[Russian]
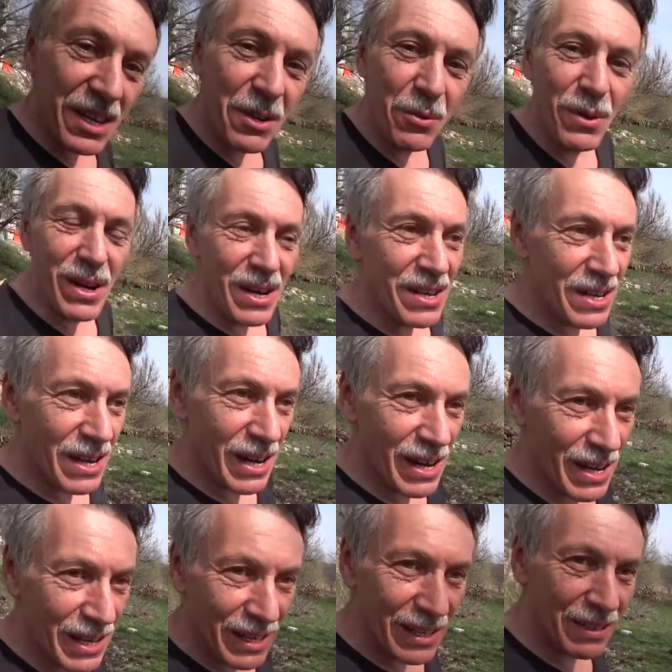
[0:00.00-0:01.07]
не
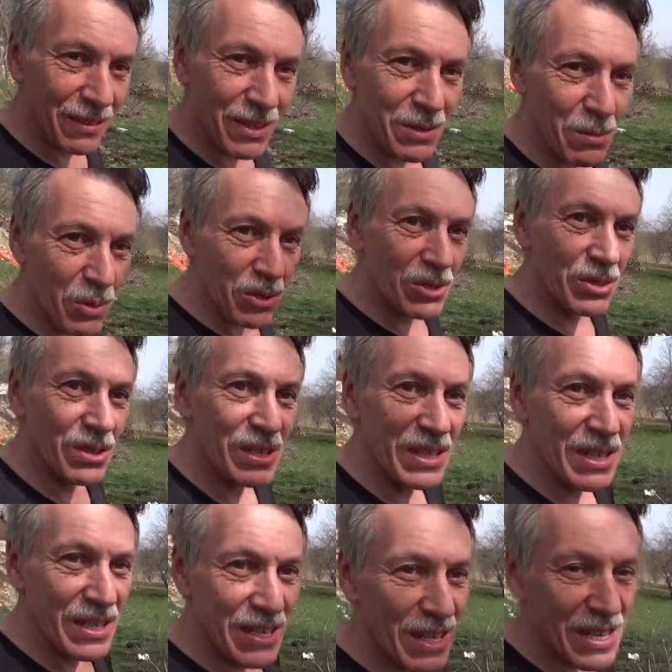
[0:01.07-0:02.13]
улетели. Возможно,
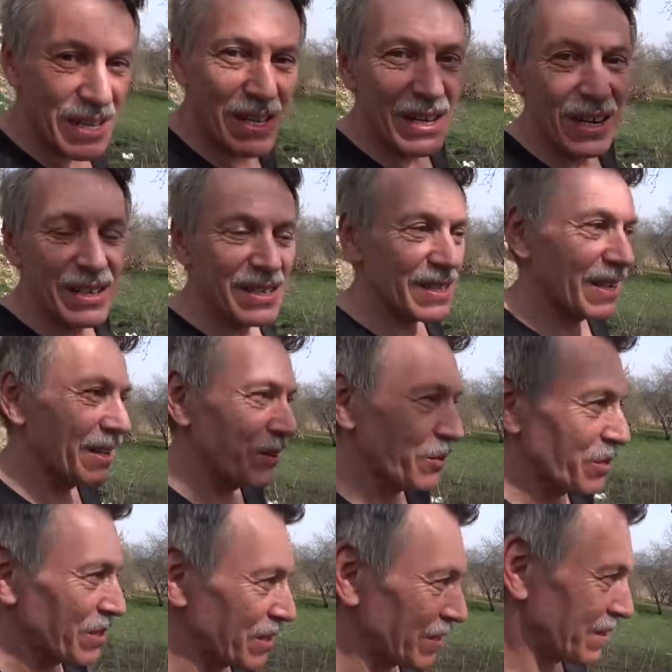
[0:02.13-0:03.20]
здесь они
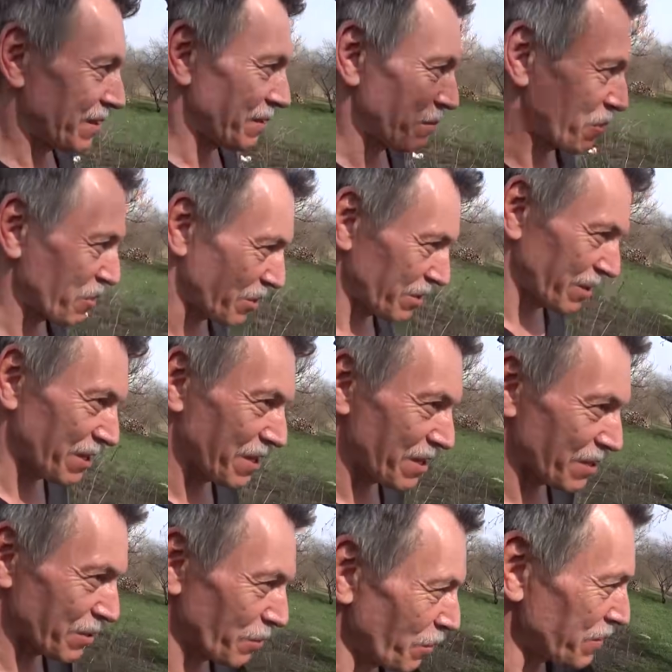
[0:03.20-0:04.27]
останутся. Может,
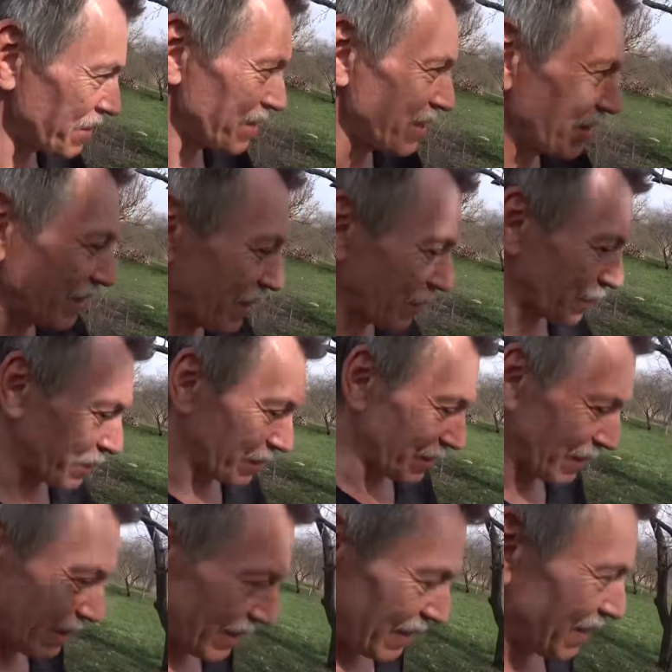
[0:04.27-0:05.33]
гнездо сделают.
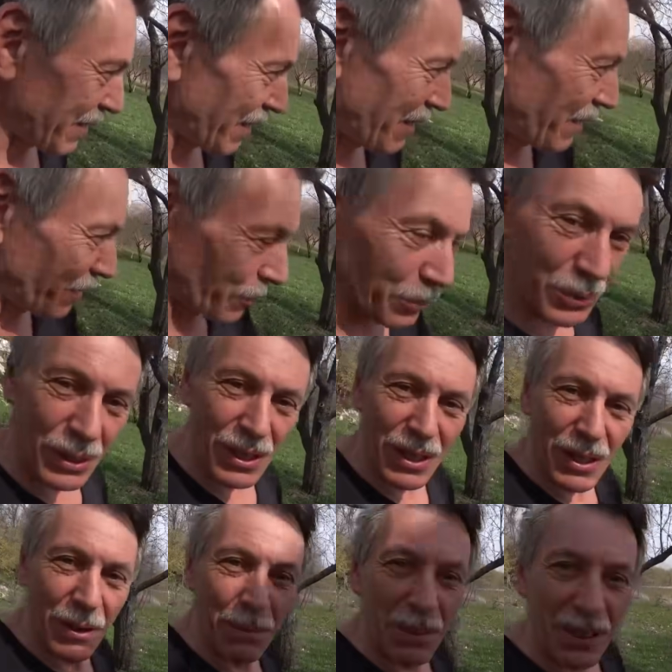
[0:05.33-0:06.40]
Я их тут
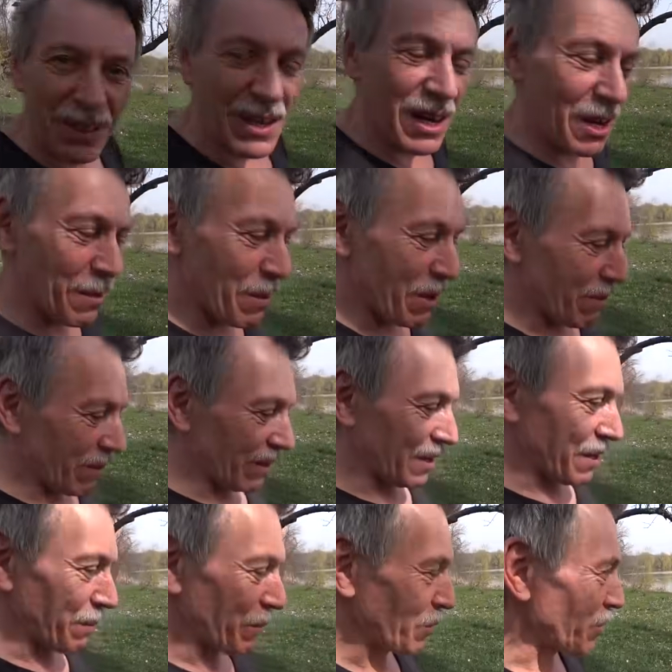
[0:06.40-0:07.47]
подкармливал
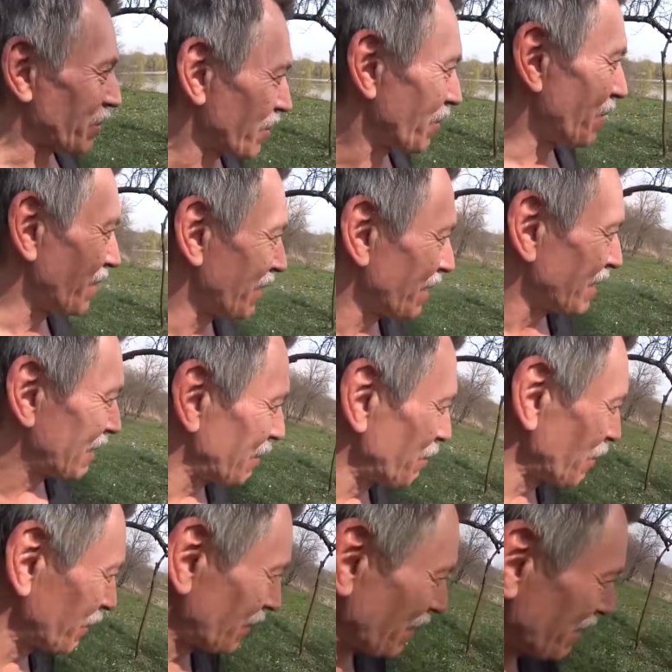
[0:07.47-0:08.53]
немножко. И
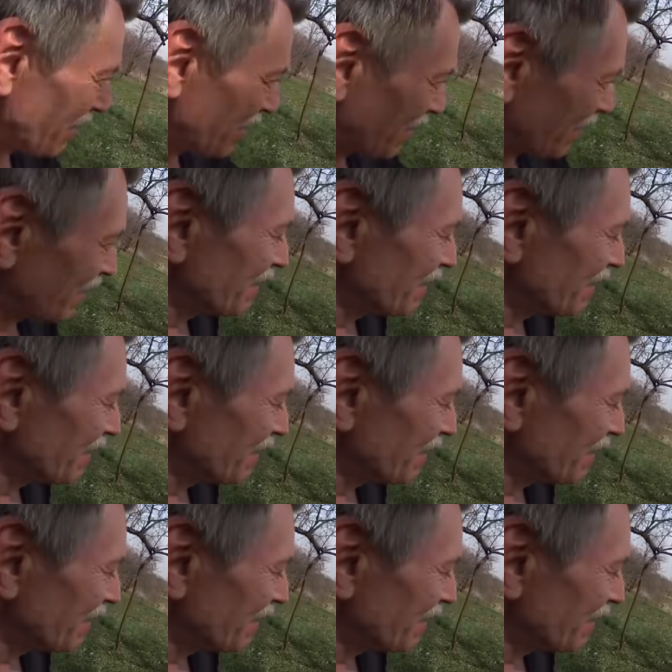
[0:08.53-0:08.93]
вот они